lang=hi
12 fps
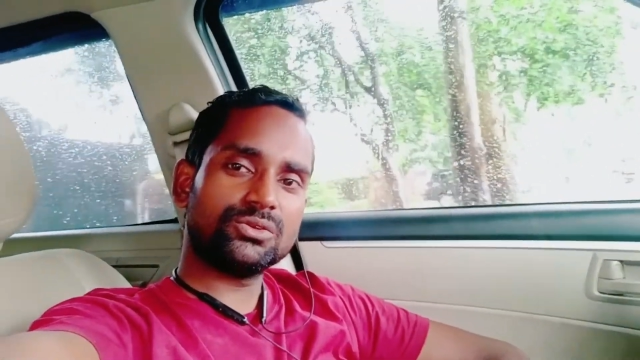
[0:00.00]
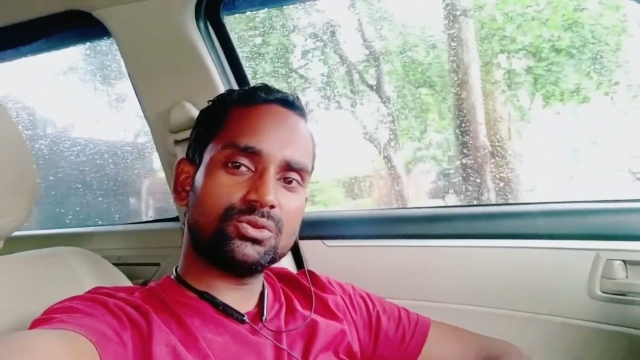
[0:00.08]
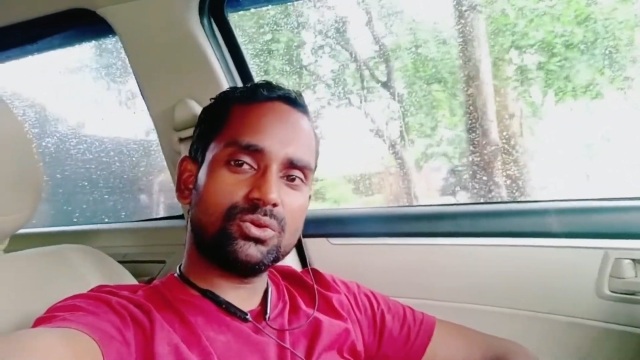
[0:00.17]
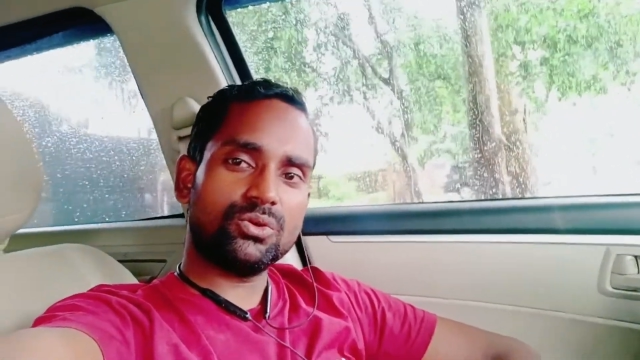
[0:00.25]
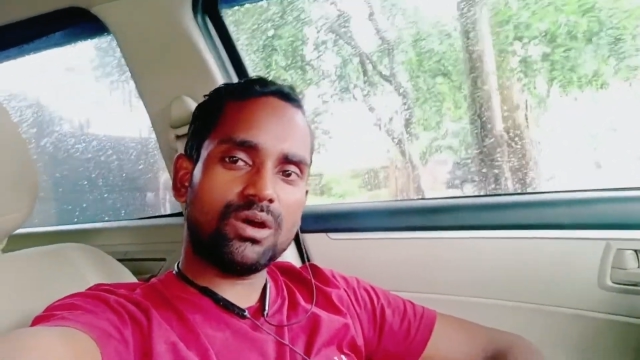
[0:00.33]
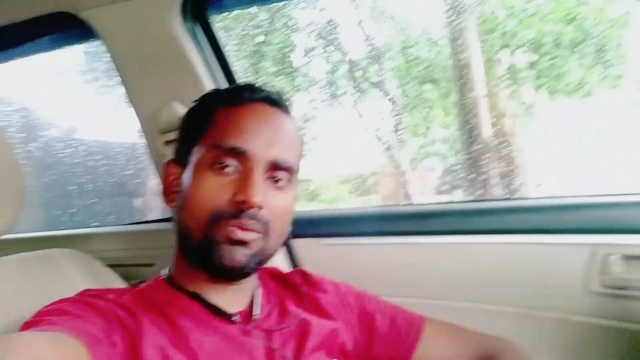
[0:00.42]
तो
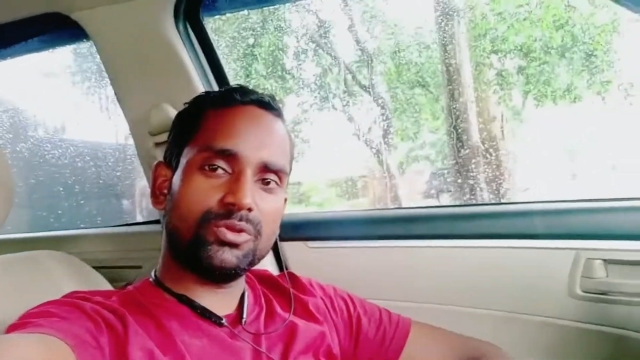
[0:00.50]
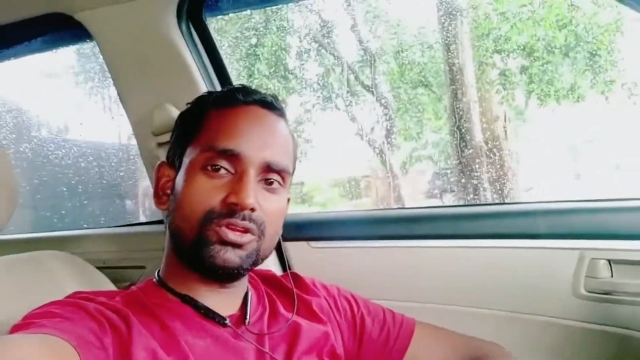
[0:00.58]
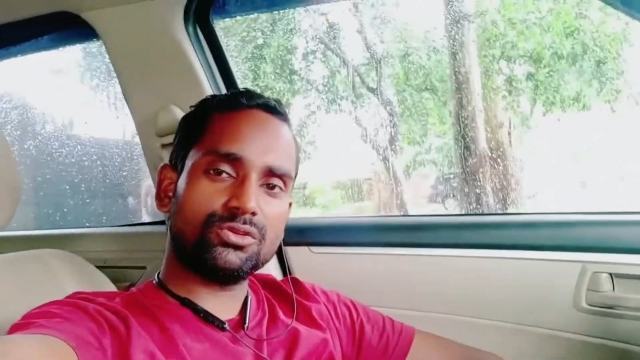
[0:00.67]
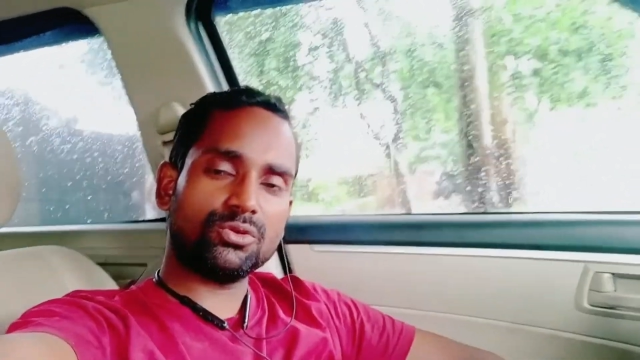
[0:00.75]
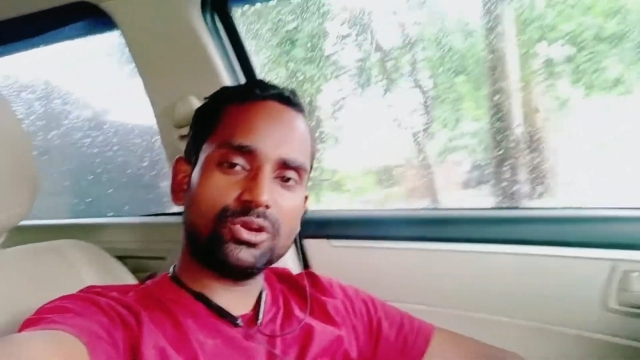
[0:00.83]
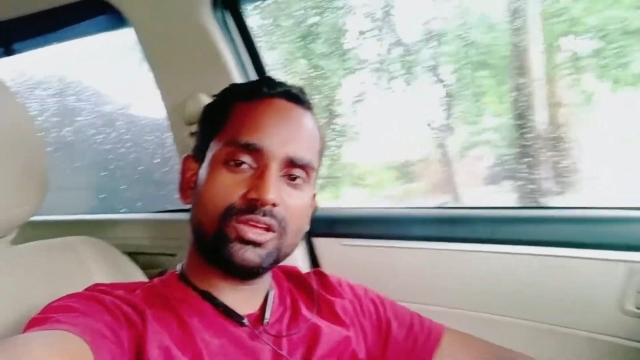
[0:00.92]
अभी
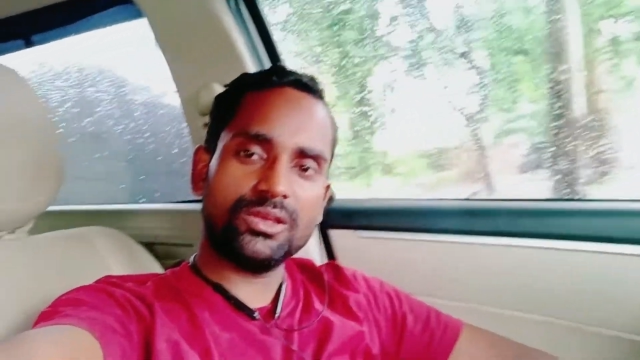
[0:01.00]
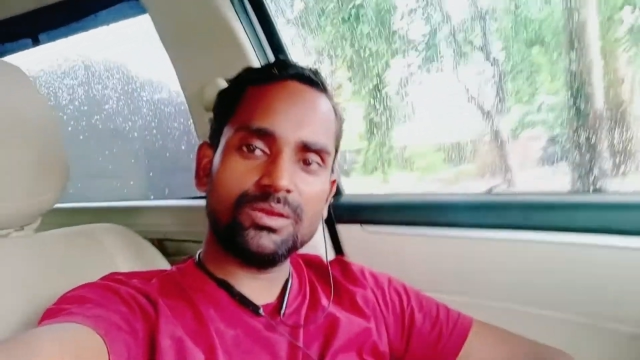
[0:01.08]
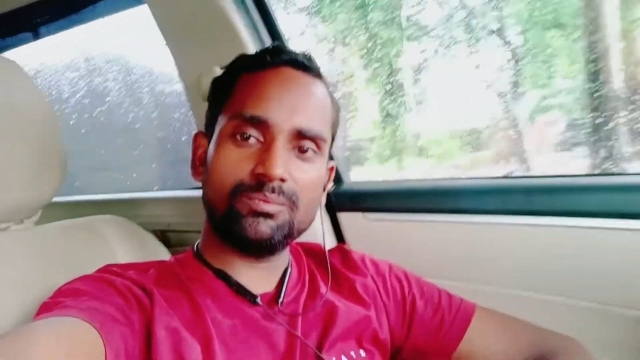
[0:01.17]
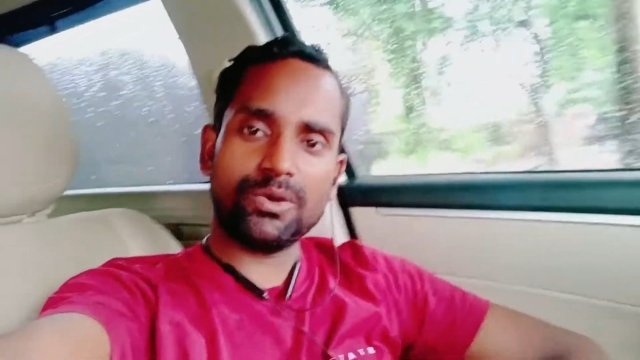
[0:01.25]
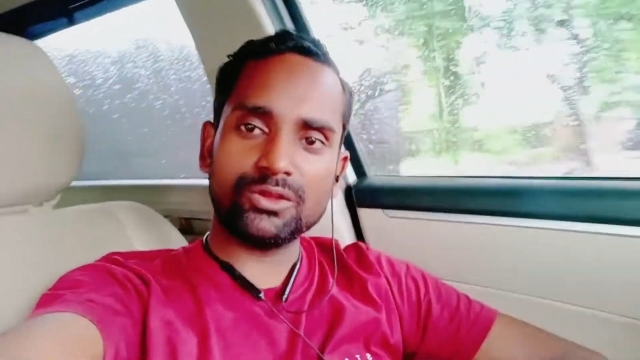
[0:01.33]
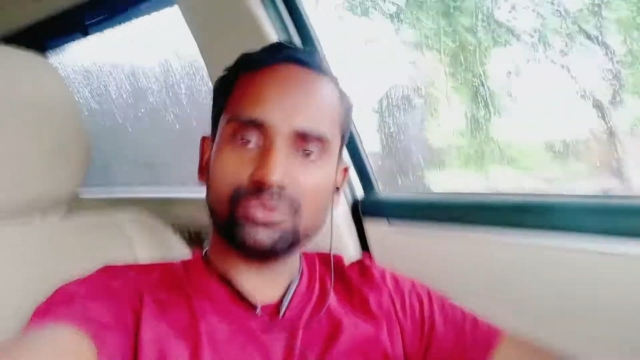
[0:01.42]
थोड़ी
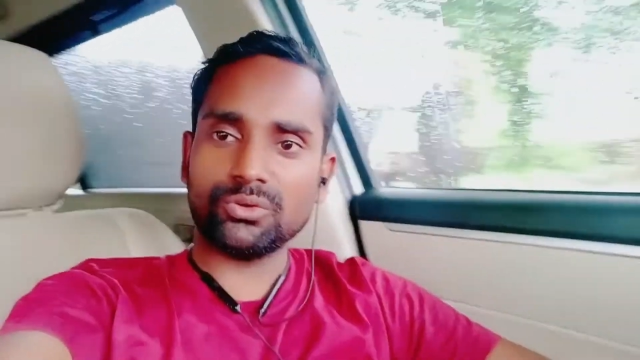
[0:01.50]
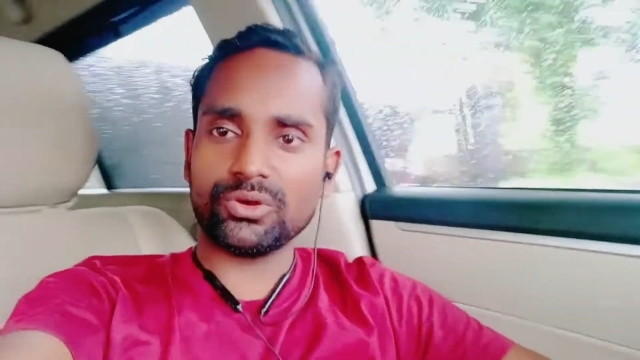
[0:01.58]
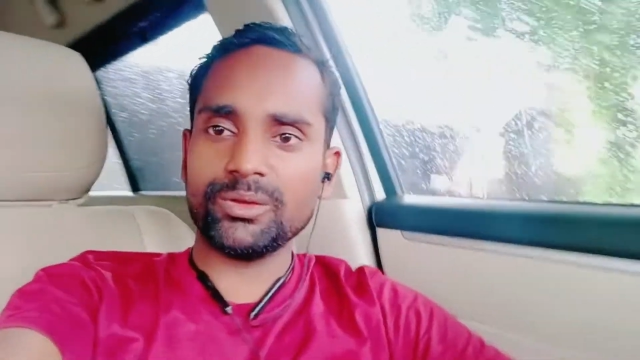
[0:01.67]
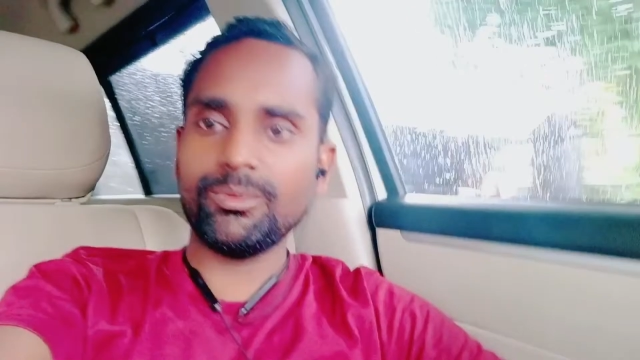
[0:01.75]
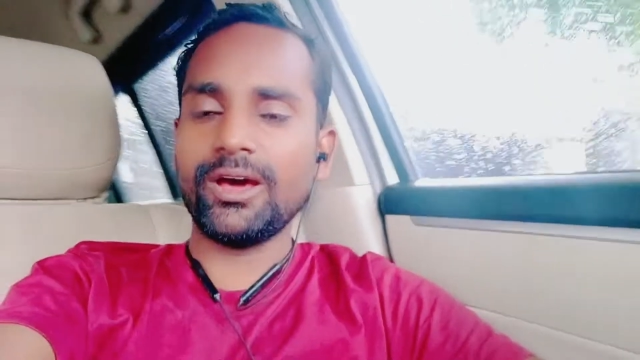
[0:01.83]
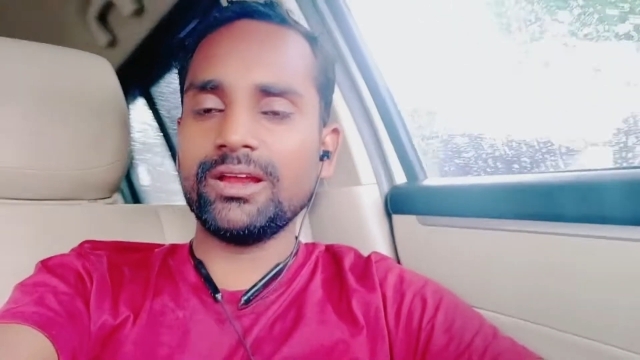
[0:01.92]
बंद हो
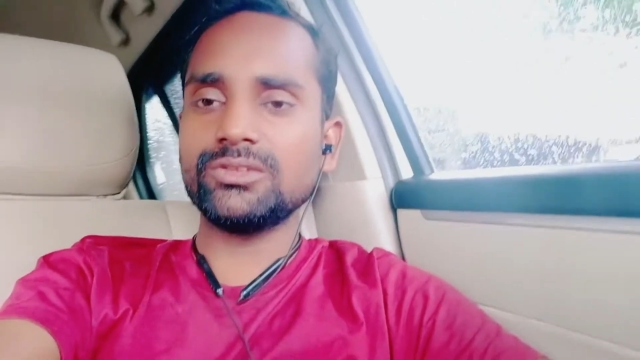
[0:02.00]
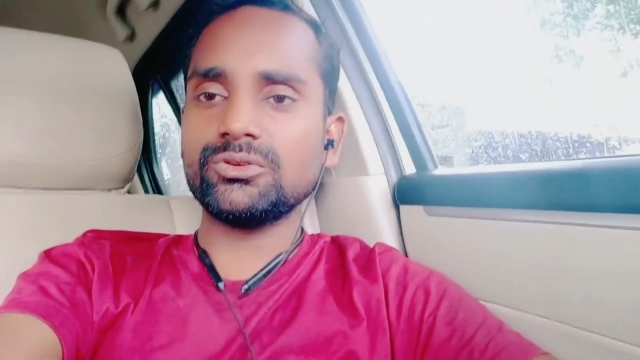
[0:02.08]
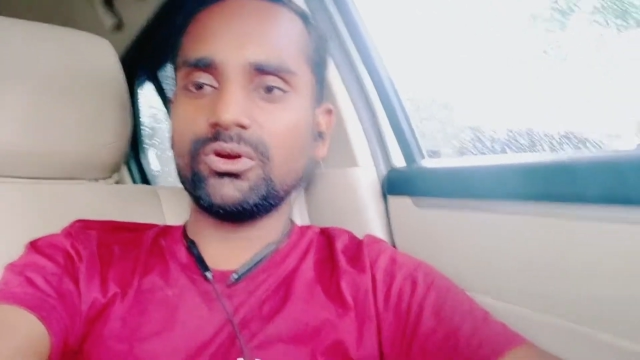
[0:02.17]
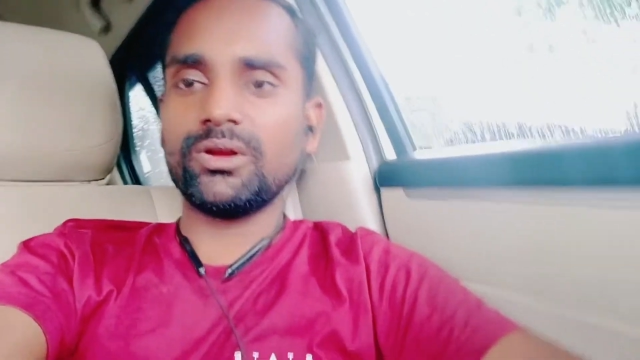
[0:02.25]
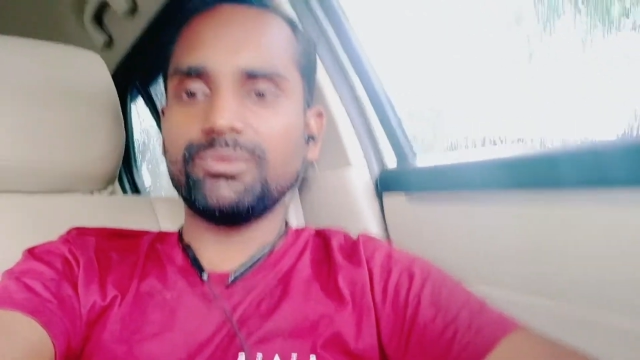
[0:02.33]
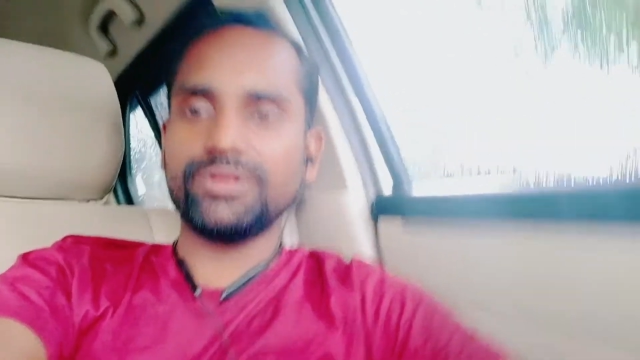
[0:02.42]
गई बारिश
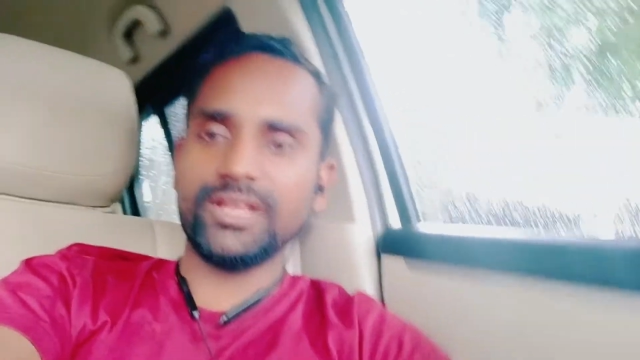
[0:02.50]
और अभी